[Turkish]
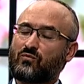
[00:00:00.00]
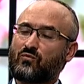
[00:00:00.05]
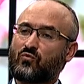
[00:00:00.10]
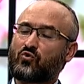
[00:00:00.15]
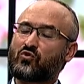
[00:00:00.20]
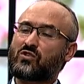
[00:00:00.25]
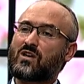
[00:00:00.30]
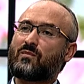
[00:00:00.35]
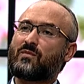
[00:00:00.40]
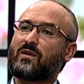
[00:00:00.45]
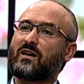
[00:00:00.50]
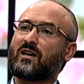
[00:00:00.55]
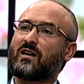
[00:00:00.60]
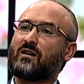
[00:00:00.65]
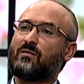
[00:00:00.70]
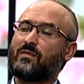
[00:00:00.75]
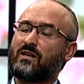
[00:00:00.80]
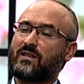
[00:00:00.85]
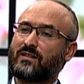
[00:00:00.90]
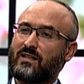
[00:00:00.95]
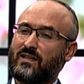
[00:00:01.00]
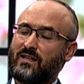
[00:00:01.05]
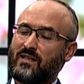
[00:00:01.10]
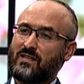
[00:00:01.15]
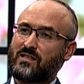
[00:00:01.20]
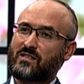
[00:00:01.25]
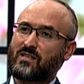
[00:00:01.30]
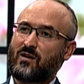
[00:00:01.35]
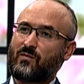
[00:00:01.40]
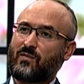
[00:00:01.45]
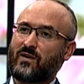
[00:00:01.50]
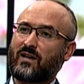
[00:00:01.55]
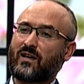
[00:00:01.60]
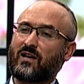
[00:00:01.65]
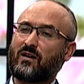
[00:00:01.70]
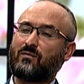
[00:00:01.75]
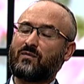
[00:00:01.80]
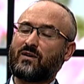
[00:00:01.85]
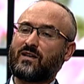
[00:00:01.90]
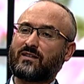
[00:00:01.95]
Musa peygamberden, İsa
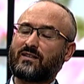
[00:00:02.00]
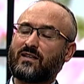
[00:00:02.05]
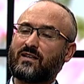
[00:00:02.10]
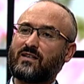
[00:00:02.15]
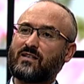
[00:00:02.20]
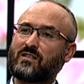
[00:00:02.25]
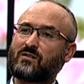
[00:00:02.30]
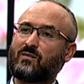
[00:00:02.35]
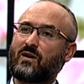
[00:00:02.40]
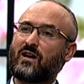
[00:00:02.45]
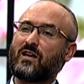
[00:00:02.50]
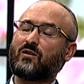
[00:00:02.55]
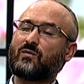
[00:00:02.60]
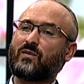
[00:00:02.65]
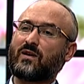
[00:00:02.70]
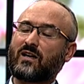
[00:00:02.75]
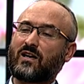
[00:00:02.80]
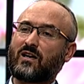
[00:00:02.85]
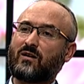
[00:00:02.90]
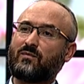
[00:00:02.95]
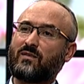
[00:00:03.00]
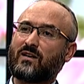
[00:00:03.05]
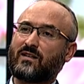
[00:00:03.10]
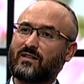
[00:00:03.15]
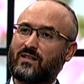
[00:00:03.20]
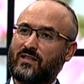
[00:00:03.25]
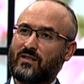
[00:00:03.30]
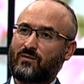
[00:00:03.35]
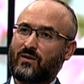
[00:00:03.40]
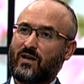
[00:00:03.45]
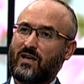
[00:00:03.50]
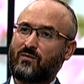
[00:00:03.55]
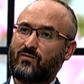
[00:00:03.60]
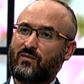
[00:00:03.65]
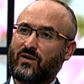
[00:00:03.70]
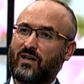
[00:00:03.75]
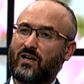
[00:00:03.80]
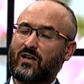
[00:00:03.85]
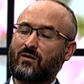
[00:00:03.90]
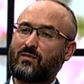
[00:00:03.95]
peygamberden, İsmail peygamberden, İbrahim
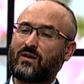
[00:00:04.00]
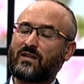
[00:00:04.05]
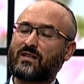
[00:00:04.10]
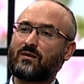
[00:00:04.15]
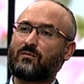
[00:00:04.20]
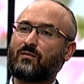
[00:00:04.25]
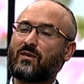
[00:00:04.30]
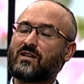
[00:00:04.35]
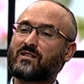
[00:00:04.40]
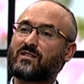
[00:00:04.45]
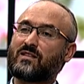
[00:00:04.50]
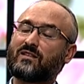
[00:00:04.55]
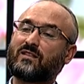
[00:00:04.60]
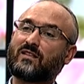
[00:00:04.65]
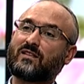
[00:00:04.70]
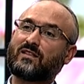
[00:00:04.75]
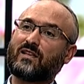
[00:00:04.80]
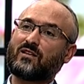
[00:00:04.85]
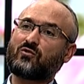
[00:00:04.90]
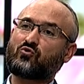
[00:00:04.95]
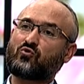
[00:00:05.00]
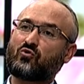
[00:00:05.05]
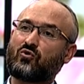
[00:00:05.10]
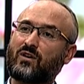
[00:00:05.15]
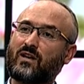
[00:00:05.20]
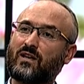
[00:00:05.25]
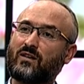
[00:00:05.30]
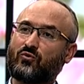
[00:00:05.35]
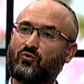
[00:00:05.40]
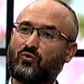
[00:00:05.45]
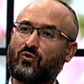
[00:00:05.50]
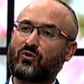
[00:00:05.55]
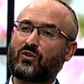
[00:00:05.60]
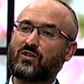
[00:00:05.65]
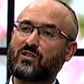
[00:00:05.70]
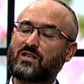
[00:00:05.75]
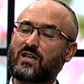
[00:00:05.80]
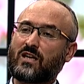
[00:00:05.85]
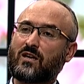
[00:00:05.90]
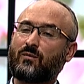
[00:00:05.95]
peygamberden bahsettikten sonra diyor
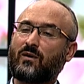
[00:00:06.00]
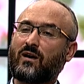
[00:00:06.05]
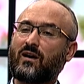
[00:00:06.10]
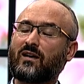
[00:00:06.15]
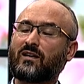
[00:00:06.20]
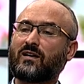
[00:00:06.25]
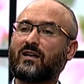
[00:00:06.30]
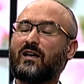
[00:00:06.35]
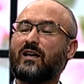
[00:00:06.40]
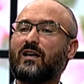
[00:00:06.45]
ki Cenab-ı Hak